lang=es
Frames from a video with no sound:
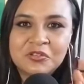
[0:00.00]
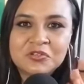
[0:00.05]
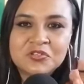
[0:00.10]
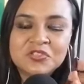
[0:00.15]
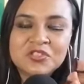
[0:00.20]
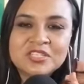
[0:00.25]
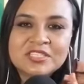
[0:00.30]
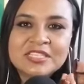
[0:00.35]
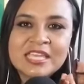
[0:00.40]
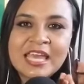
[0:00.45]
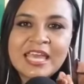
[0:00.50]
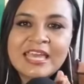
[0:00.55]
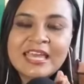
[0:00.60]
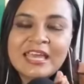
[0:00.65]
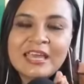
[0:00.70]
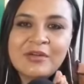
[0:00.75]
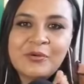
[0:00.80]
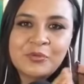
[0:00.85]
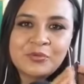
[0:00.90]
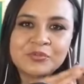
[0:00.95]
Entonces,
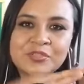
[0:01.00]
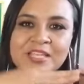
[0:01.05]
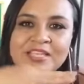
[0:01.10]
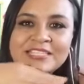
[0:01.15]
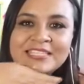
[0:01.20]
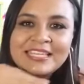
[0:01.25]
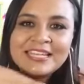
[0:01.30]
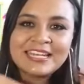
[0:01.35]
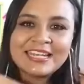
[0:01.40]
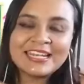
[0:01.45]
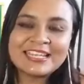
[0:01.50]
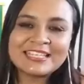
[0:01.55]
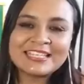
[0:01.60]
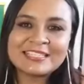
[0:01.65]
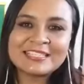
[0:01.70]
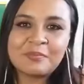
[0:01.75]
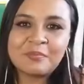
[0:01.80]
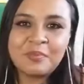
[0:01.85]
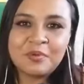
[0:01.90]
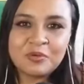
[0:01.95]
ustedes
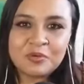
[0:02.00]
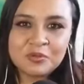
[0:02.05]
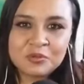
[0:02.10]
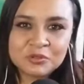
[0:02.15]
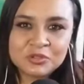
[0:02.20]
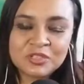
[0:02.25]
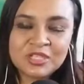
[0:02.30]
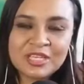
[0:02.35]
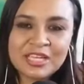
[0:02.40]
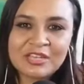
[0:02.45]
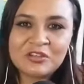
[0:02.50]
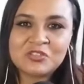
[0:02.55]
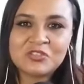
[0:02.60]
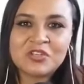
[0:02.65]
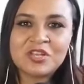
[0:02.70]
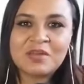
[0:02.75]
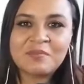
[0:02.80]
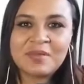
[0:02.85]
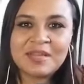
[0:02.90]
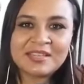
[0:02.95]
tienen este plus
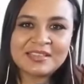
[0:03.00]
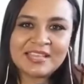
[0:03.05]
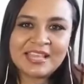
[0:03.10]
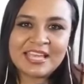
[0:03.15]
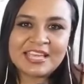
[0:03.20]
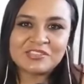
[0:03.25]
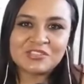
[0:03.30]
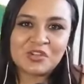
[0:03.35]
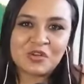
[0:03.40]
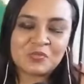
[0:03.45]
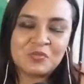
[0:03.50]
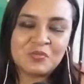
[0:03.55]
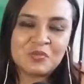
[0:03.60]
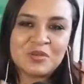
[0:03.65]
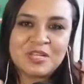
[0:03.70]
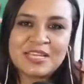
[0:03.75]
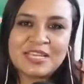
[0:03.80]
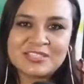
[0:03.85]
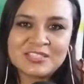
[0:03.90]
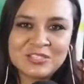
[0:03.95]
que no solamente es
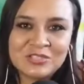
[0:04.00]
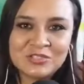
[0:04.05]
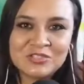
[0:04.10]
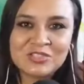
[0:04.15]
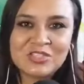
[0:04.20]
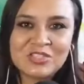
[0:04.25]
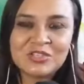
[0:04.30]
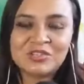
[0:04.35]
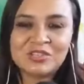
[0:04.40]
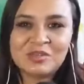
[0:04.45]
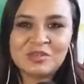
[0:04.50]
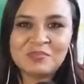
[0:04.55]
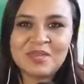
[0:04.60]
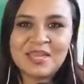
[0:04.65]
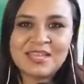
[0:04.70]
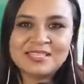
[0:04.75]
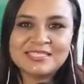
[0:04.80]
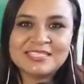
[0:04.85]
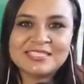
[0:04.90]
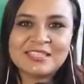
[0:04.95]
comunicación, sino
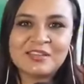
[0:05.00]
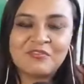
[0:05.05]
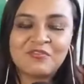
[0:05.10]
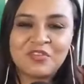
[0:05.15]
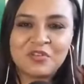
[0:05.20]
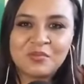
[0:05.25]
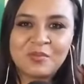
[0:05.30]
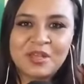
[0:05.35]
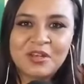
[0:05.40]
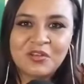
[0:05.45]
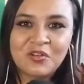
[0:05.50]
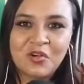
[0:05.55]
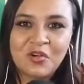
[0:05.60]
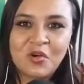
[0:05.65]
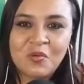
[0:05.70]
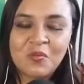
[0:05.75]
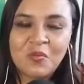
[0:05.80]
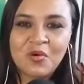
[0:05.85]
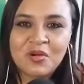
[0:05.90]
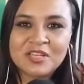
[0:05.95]
también se están
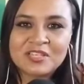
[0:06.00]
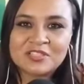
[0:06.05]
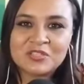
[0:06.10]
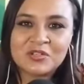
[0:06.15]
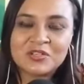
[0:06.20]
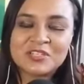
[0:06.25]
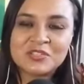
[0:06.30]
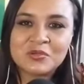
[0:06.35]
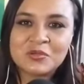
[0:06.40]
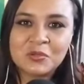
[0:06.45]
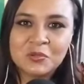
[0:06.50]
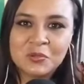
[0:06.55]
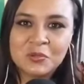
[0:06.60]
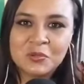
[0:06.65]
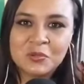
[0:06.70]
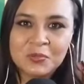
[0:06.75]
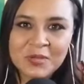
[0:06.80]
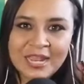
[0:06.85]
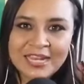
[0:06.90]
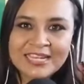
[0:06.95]
formando como gestores
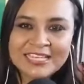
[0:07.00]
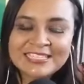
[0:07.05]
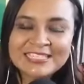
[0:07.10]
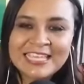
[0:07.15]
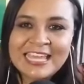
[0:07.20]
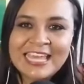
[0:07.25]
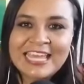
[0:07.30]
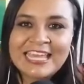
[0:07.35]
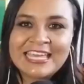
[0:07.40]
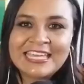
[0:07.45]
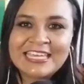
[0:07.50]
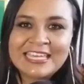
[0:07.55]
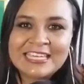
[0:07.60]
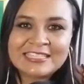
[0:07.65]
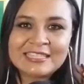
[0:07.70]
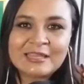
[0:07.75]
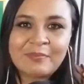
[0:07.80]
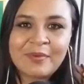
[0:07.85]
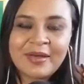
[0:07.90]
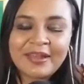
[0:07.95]
culturales.
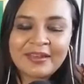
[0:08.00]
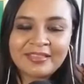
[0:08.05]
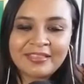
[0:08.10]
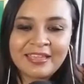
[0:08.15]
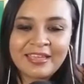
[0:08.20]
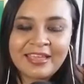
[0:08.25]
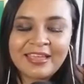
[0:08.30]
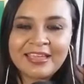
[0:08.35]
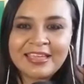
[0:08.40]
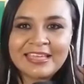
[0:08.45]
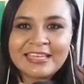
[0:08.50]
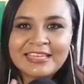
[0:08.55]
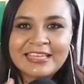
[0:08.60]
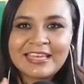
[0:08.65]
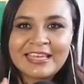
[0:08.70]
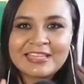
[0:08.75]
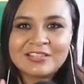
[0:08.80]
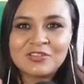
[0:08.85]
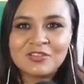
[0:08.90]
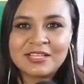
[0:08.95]
Y esta parte,
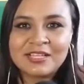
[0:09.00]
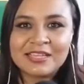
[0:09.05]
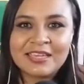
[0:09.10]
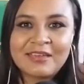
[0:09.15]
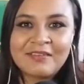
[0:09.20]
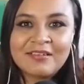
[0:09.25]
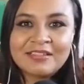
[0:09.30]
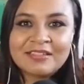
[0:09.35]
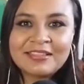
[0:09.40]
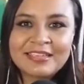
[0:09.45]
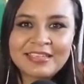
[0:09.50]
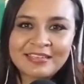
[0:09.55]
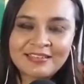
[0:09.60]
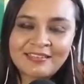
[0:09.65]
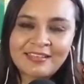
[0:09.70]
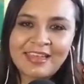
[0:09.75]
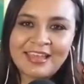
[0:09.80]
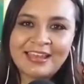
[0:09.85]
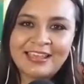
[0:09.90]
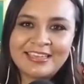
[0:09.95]
¿qué es lo que te lleva a
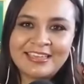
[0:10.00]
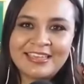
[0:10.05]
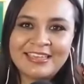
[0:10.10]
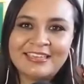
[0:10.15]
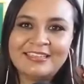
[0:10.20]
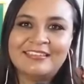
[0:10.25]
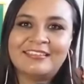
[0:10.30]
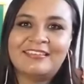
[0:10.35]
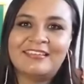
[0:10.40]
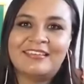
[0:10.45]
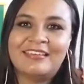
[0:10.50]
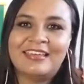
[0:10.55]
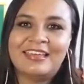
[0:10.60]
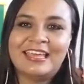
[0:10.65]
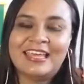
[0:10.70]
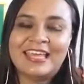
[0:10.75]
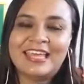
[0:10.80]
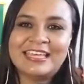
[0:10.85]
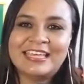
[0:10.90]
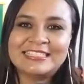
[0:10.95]
ti a elegir
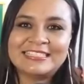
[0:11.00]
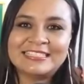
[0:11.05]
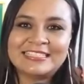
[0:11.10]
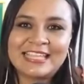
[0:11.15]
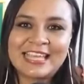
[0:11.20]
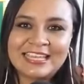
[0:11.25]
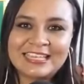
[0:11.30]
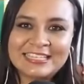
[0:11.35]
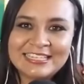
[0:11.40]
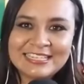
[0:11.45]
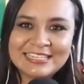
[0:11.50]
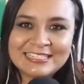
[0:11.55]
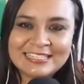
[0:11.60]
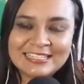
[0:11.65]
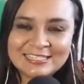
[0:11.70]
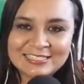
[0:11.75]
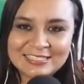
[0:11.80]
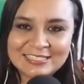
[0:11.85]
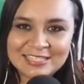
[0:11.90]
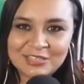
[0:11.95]
esta
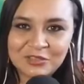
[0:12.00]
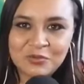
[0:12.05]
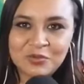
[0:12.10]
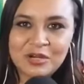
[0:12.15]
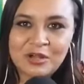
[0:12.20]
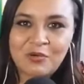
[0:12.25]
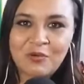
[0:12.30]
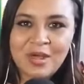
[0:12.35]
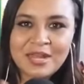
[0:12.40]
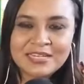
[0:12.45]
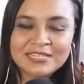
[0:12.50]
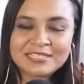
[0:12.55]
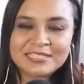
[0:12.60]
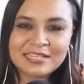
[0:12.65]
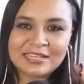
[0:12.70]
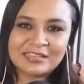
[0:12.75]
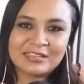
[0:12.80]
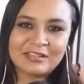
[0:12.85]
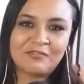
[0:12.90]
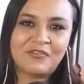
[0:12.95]
licenciatura?
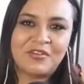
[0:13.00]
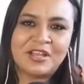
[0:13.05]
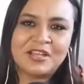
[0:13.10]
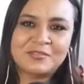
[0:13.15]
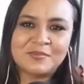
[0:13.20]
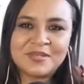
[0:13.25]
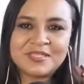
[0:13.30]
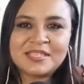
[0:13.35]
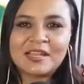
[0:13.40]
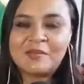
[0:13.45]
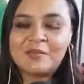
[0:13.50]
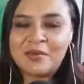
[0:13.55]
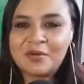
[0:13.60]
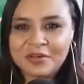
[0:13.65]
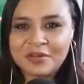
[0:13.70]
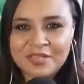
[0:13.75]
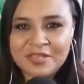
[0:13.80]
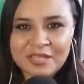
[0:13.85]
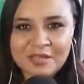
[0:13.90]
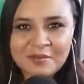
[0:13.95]
¿Cuál es la que te enfocas más?
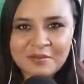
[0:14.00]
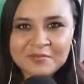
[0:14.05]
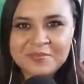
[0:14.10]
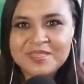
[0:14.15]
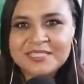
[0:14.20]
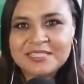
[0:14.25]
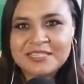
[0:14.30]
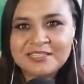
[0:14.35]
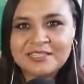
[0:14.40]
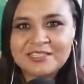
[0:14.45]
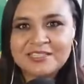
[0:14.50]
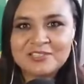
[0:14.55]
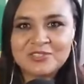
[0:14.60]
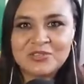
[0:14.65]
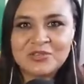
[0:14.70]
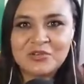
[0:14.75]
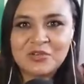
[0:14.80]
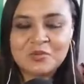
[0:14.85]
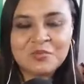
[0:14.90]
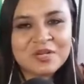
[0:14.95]
A lo mejor te llama más la
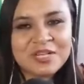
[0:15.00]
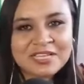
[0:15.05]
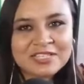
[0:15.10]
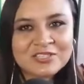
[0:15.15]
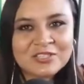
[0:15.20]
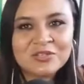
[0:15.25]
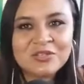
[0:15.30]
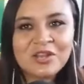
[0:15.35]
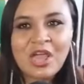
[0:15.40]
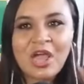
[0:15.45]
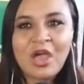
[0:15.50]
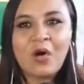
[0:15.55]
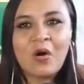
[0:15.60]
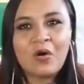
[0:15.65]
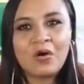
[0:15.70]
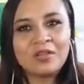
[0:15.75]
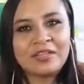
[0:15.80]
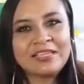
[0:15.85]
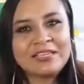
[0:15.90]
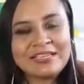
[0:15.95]
atención comunicación
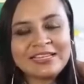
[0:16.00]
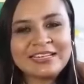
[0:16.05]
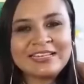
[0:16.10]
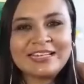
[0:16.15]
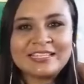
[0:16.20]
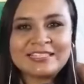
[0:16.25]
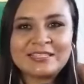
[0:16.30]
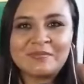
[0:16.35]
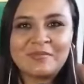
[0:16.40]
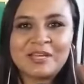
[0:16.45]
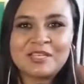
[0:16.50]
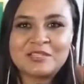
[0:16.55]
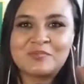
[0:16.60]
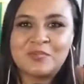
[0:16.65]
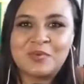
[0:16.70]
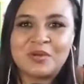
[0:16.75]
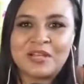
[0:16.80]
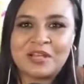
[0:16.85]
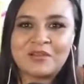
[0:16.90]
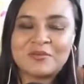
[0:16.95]
o te inclinaste
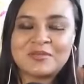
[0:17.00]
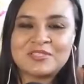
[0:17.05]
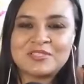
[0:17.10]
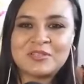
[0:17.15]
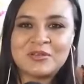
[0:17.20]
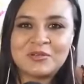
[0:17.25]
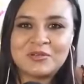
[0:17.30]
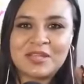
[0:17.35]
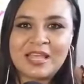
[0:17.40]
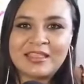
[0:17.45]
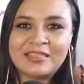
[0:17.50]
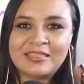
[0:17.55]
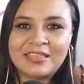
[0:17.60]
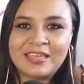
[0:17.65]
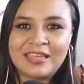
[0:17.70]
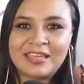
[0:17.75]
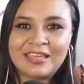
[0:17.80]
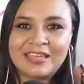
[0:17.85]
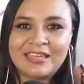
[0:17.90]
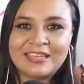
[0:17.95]
más por la cuestión
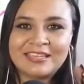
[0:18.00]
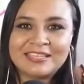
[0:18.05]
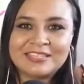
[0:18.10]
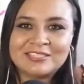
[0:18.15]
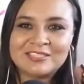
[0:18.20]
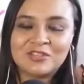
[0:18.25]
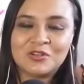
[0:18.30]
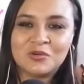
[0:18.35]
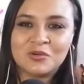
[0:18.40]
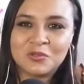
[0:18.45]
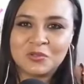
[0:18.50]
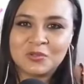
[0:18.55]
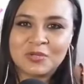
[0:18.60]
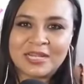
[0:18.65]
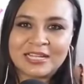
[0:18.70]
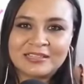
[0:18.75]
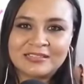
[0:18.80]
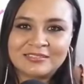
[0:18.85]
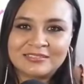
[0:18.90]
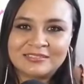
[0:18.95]
de gestión
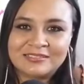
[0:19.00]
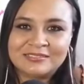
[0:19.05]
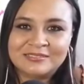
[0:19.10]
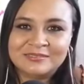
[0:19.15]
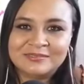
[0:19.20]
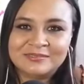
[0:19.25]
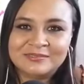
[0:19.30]
cultural.